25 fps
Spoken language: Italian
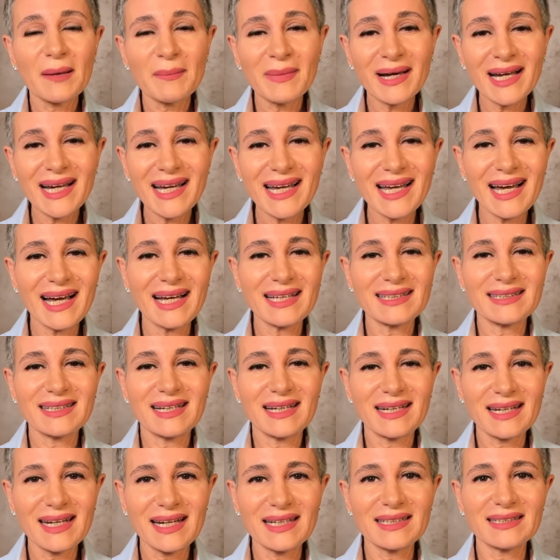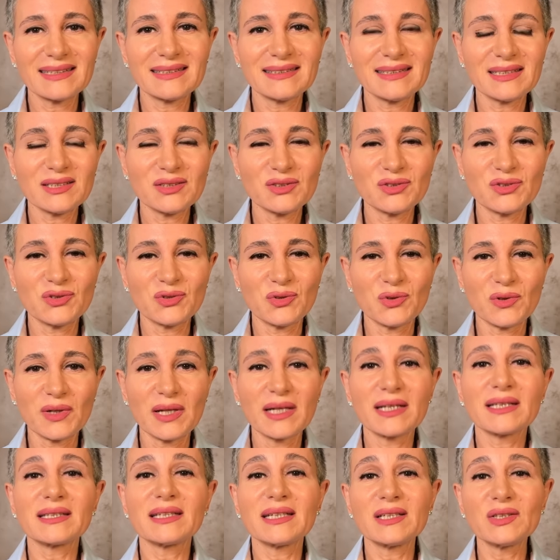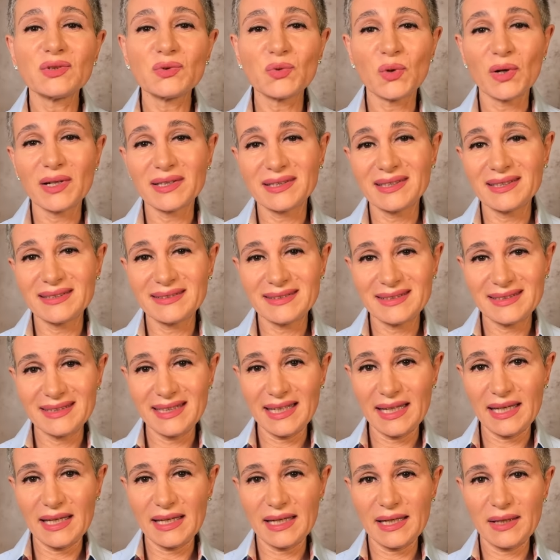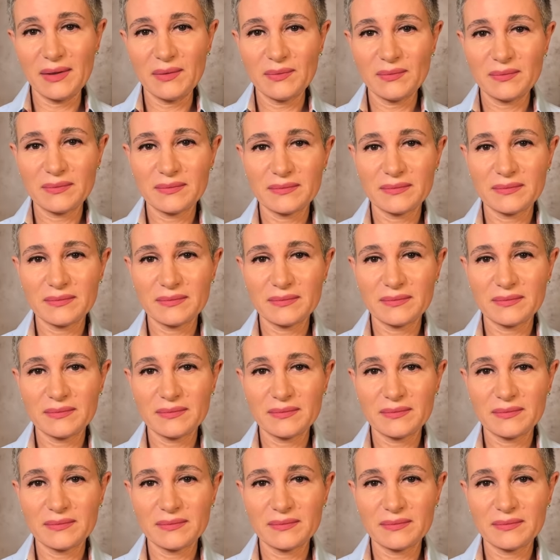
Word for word: mancata realizzazione dei tuoi desideri.